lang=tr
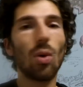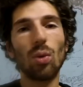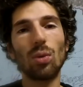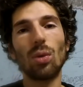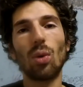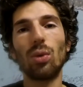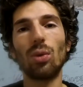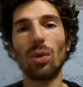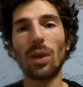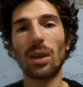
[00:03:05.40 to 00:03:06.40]
Onunla oyun
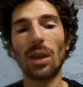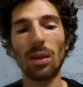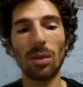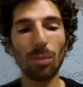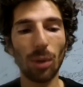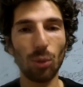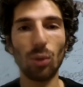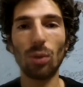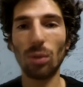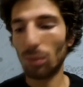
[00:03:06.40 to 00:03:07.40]
oynarken
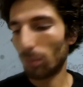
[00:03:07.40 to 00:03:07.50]
pamuk,